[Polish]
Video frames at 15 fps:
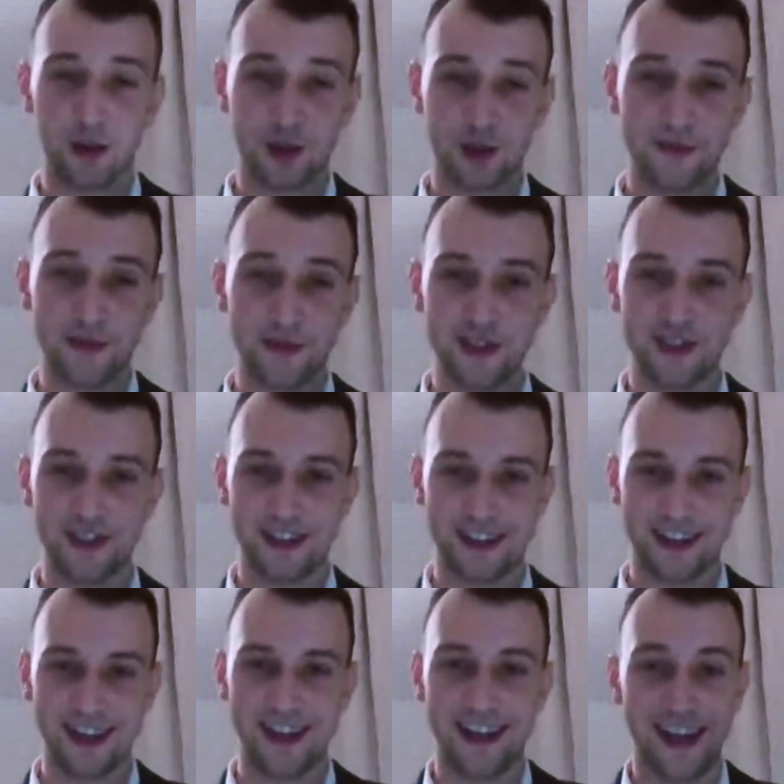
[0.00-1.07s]

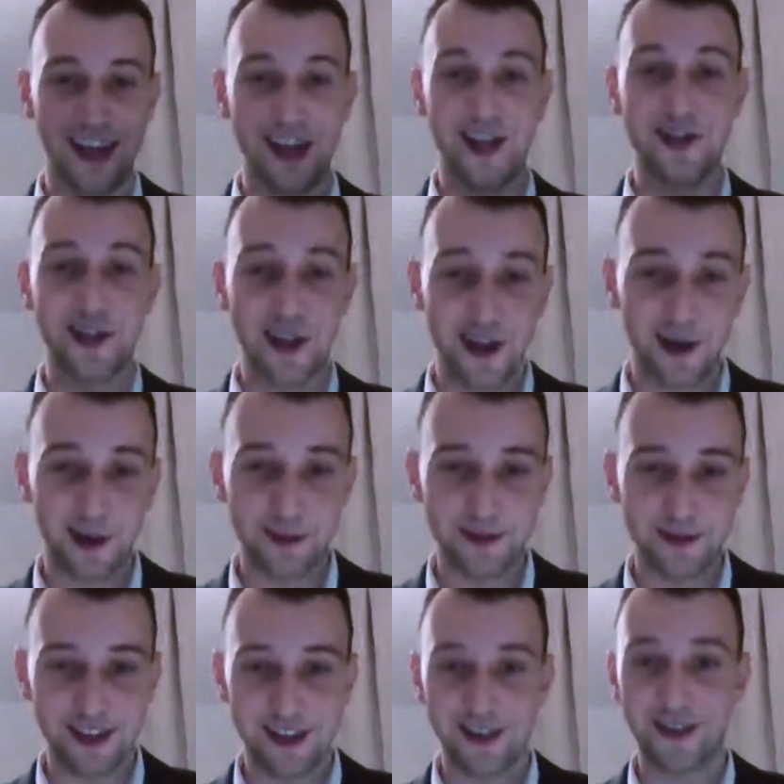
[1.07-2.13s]
Oczywiście nie
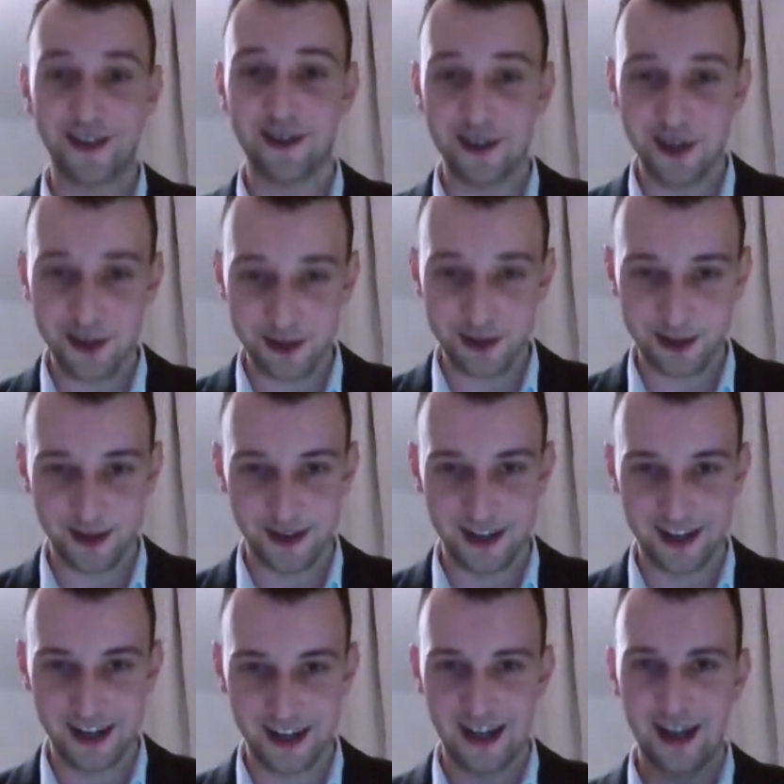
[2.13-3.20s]
o mnie i o Liu,